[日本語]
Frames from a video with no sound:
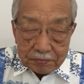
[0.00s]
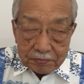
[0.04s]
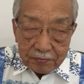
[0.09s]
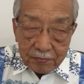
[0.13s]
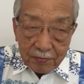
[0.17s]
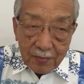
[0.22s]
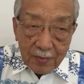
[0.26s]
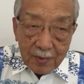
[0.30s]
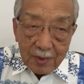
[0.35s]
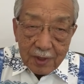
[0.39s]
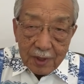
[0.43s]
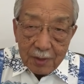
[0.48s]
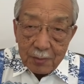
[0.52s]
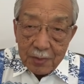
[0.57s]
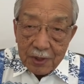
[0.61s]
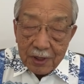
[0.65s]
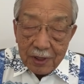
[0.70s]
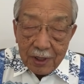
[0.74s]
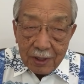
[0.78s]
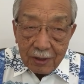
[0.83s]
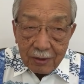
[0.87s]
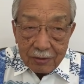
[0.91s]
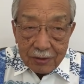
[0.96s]
人民
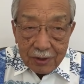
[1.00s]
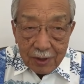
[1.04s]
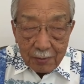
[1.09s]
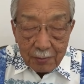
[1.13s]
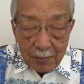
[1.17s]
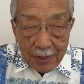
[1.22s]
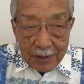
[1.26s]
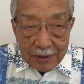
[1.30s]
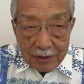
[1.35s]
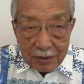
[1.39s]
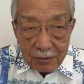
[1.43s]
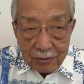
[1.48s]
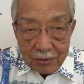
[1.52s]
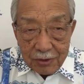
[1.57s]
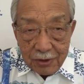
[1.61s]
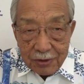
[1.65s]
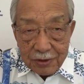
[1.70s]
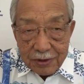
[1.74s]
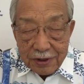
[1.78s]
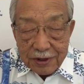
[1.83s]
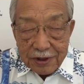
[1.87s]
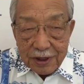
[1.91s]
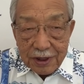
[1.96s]
銀行とは、まあ日本の
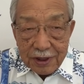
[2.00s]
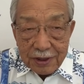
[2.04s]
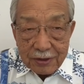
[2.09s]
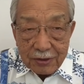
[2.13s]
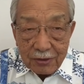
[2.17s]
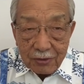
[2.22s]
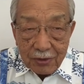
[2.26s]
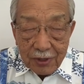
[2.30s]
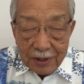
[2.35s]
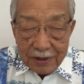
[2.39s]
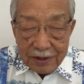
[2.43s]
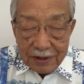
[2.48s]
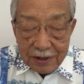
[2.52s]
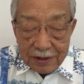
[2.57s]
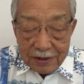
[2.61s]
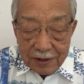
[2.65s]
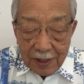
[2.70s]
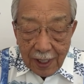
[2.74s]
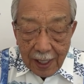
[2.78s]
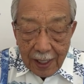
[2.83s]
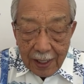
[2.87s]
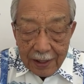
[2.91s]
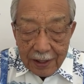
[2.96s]
日銀と同じです
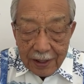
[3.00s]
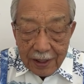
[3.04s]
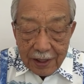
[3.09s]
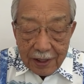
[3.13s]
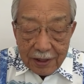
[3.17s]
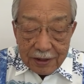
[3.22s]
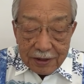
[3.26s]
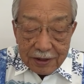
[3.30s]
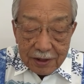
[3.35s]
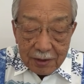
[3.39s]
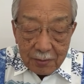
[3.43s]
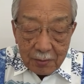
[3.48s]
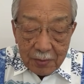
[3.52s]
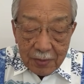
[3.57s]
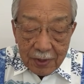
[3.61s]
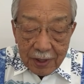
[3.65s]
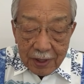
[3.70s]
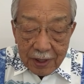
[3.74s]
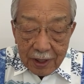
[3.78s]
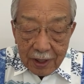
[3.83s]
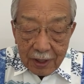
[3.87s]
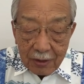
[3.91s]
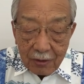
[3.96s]
が、人民
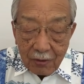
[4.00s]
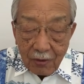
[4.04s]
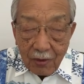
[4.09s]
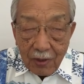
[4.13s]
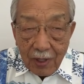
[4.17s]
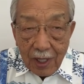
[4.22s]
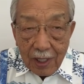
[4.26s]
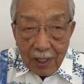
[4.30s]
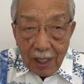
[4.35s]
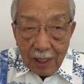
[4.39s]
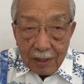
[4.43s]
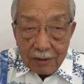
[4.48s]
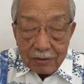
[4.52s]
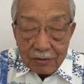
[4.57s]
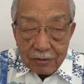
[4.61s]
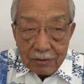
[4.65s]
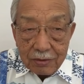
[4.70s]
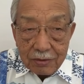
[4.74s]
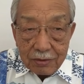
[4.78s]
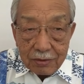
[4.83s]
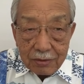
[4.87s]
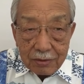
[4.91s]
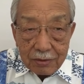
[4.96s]
銀行が
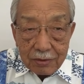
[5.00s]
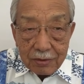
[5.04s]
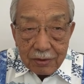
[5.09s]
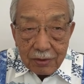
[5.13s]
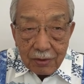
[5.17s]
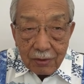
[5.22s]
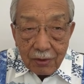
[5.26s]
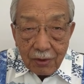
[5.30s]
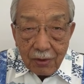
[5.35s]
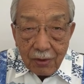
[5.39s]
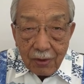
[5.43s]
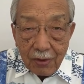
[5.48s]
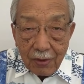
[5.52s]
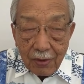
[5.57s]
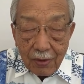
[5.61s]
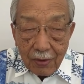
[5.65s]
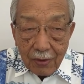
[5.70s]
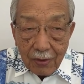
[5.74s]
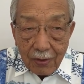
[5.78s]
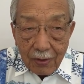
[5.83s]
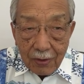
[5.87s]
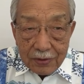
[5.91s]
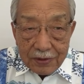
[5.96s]
各こ
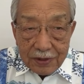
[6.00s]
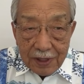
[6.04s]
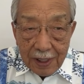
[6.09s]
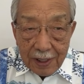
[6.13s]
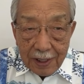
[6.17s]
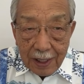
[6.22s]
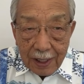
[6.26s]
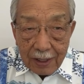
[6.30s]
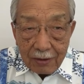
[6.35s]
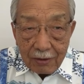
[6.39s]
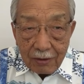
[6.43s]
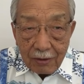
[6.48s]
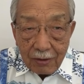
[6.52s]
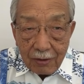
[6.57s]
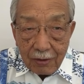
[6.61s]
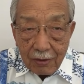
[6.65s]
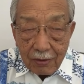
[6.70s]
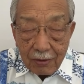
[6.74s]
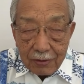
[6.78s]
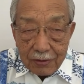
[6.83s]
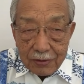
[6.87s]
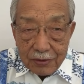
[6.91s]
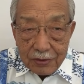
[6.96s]
の傘下
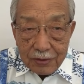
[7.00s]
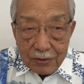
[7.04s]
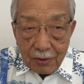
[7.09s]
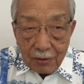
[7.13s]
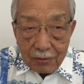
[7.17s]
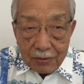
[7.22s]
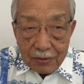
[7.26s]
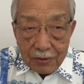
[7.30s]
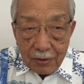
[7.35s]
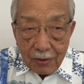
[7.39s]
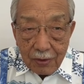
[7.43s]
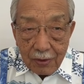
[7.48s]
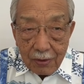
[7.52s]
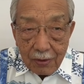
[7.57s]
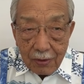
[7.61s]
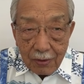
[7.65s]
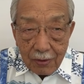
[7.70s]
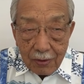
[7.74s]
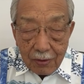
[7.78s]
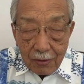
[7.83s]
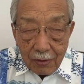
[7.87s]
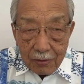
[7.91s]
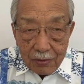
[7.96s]
の中国
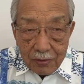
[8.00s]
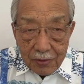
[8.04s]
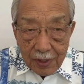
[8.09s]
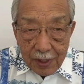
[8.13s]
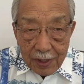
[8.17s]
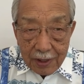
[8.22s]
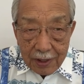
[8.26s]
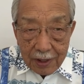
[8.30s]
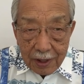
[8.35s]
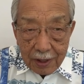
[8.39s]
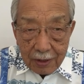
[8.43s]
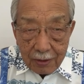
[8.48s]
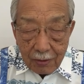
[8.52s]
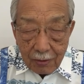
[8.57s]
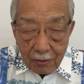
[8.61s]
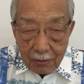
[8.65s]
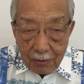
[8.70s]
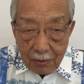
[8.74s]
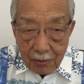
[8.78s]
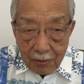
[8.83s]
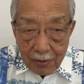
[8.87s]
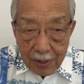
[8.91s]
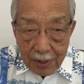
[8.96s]
の国営銀行、
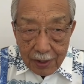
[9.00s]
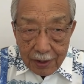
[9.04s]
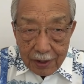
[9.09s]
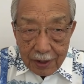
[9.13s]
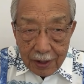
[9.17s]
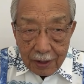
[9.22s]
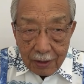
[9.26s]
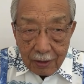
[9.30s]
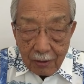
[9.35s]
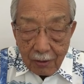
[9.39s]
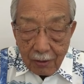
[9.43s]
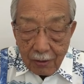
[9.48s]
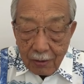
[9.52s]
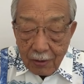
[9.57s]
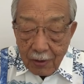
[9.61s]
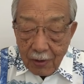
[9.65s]
公営銀行、